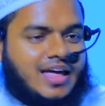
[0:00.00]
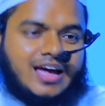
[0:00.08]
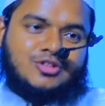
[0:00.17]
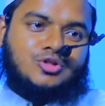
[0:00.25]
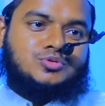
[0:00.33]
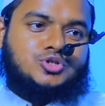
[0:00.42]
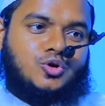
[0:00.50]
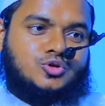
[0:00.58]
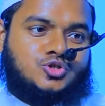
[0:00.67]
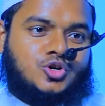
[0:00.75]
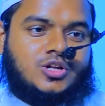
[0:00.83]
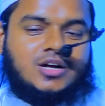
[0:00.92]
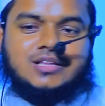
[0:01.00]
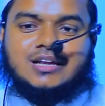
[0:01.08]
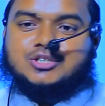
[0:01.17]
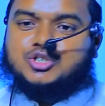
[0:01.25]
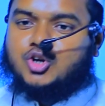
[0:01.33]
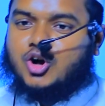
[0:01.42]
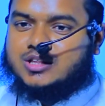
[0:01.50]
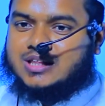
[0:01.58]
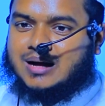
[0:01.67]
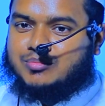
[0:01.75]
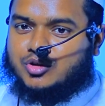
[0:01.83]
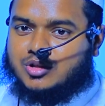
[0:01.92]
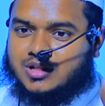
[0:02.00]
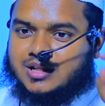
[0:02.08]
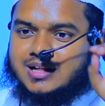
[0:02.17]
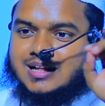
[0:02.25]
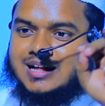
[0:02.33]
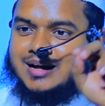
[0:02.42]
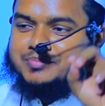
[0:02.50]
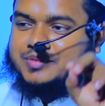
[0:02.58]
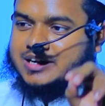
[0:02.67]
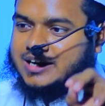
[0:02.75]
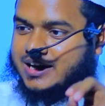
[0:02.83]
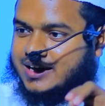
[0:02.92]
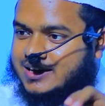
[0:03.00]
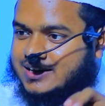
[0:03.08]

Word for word: একদম সহজ কথা তাহলে সৎ আমল আপনাকে